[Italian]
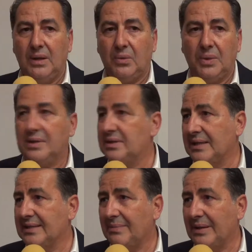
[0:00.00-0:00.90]
quindi
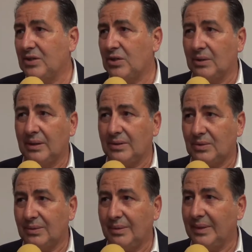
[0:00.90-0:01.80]
senza pressione
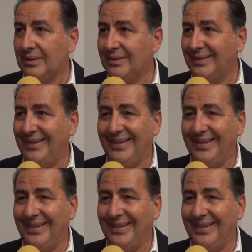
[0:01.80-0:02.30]
assolutamente,